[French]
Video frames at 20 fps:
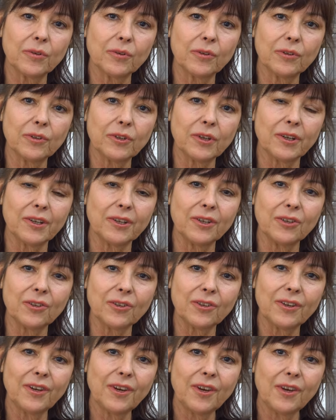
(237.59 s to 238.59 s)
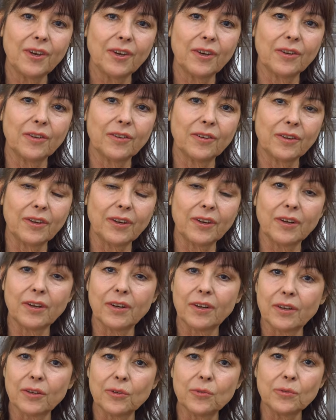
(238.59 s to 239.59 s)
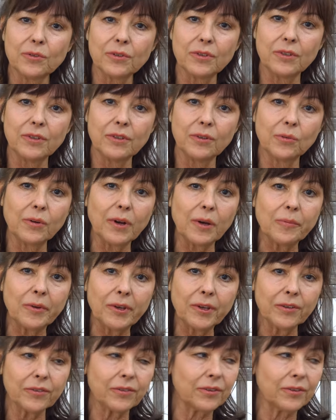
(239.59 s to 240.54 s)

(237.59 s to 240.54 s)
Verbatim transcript: un challenge, qu'elle a réussi au la main.